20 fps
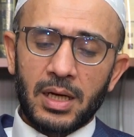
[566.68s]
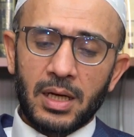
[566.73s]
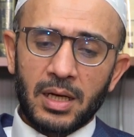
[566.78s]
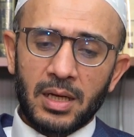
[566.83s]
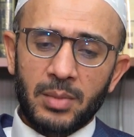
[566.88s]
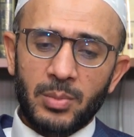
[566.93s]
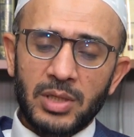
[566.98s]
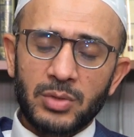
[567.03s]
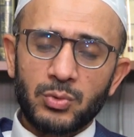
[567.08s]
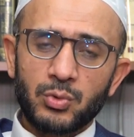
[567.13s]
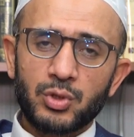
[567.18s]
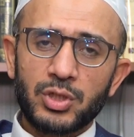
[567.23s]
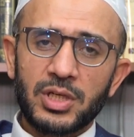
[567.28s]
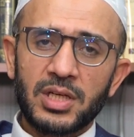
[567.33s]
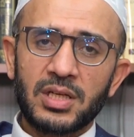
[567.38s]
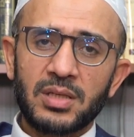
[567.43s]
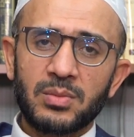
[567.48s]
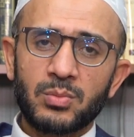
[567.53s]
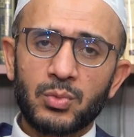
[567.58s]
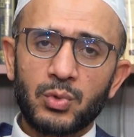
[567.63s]
Harama
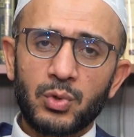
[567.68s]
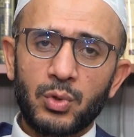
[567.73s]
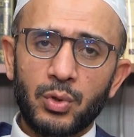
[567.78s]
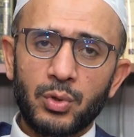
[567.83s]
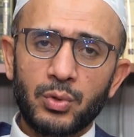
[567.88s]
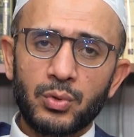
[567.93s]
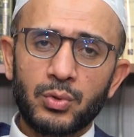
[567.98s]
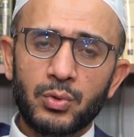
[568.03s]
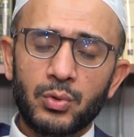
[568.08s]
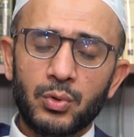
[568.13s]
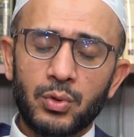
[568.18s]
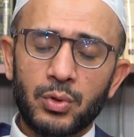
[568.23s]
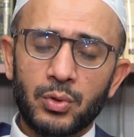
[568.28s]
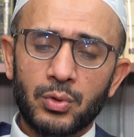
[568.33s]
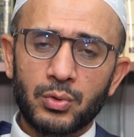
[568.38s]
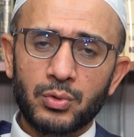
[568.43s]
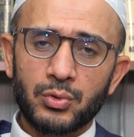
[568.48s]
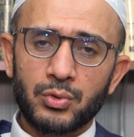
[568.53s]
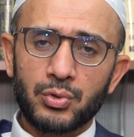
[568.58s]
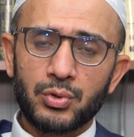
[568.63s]
düşerim
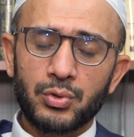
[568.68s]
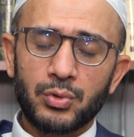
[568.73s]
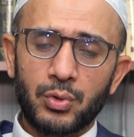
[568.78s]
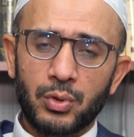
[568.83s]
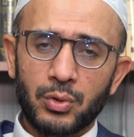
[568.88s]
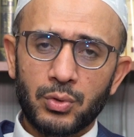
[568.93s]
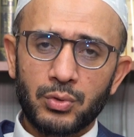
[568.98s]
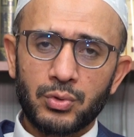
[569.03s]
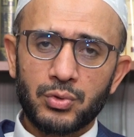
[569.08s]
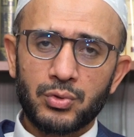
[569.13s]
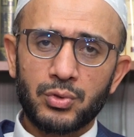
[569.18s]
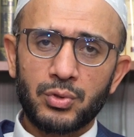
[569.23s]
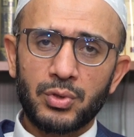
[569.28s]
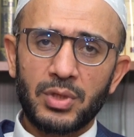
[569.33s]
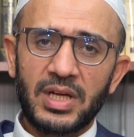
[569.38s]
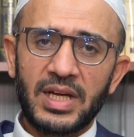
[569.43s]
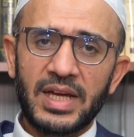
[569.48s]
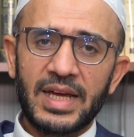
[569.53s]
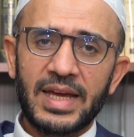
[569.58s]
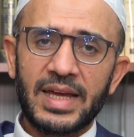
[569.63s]
korkusu
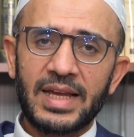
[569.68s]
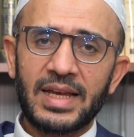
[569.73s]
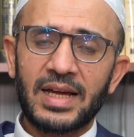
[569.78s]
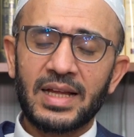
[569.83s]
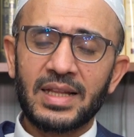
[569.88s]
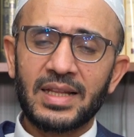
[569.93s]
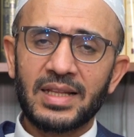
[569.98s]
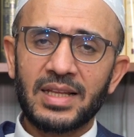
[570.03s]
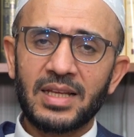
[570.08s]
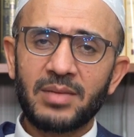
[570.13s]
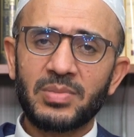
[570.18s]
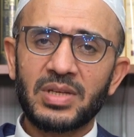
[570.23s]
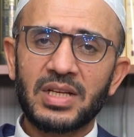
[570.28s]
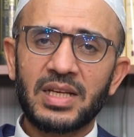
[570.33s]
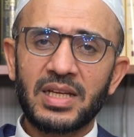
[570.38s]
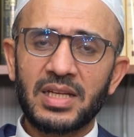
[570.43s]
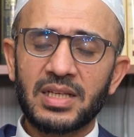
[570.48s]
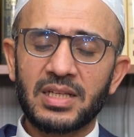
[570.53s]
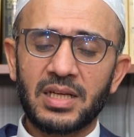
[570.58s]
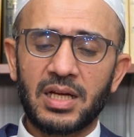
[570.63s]
korkusuyla
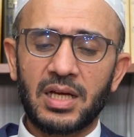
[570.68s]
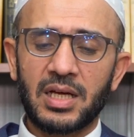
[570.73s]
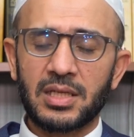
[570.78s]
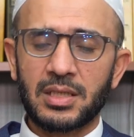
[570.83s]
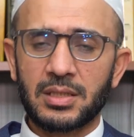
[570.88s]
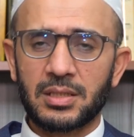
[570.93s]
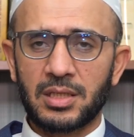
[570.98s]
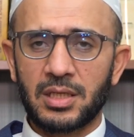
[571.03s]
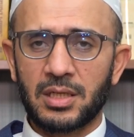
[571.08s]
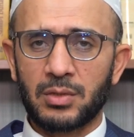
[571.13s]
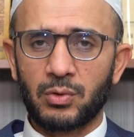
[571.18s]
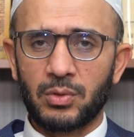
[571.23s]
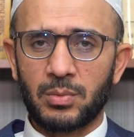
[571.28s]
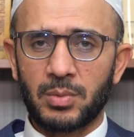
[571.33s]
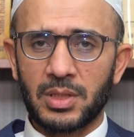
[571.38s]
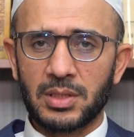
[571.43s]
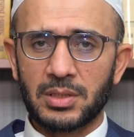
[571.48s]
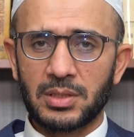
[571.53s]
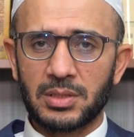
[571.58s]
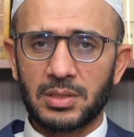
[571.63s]
helalde bile
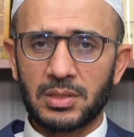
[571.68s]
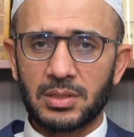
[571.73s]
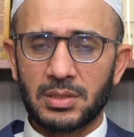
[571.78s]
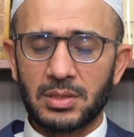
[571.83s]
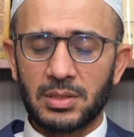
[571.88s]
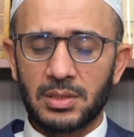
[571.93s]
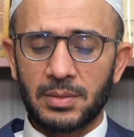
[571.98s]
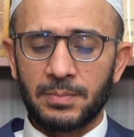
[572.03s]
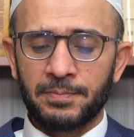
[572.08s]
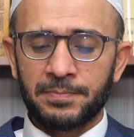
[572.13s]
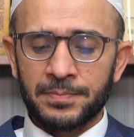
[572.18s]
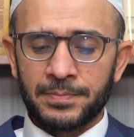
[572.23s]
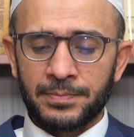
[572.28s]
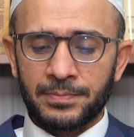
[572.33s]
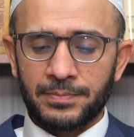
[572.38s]
riayetkar olmaktır.